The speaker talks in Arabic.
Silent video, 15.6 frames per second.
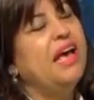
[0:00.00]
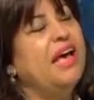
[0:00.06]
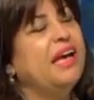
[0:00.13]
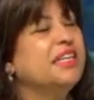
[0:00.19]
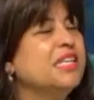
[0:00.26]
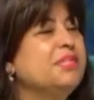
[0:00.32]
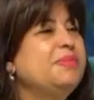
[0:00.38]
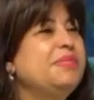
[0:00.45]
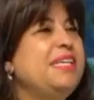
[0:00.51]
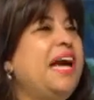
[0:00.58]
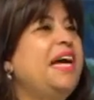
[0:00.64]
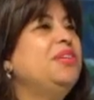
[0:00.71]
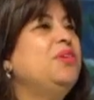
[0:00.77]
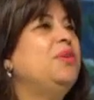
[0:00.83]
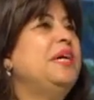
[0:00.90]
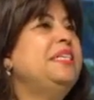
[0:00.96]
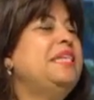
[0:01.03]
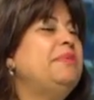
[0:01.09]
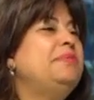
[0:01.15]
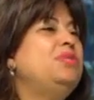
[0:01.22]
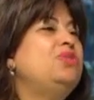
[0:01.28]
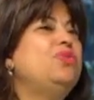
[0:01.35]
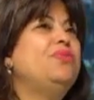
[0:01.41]
الجذب السياحي انه انت
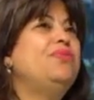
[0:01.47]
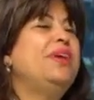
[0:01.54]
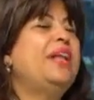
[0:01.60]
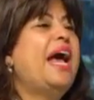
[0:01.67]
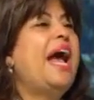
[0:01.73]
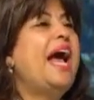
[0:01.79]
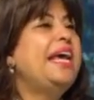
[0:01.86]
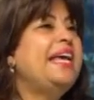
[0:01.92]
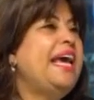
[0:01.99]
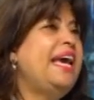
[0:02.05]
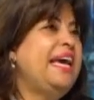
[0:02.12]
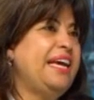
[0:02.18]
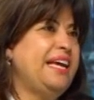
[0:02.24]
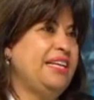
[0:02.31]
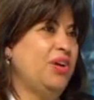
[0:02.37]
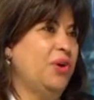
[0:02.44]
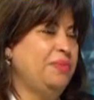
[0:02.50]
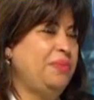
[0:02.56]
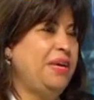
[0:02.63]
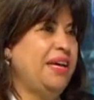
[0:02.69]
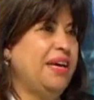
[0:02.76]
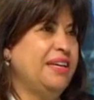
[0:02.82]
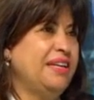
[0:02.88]
بتشوف الحياه
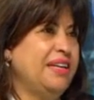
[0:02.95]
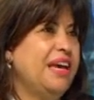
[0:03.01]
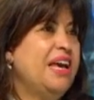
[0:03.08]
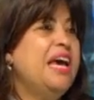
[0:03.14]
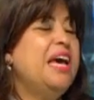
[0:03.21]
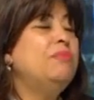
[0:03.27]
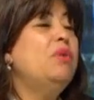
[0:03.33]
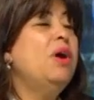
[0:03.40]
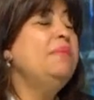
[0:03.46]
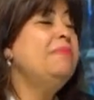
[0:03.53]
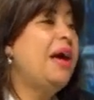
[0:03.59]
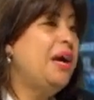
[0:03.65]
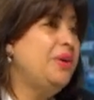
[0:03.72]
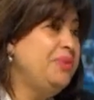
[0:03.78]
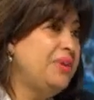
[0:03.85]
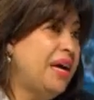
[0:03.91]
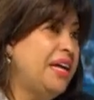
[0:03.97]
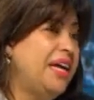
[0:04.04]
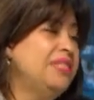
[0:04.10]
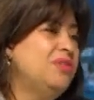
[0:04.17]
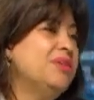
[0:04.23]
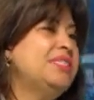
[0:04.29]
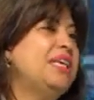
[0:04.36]
اليوميه ايه مهم قوي
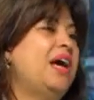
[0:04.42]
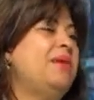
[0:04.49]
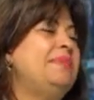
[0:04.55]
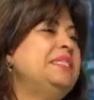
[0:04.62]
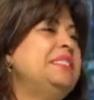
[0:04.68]
لان هو سائح بس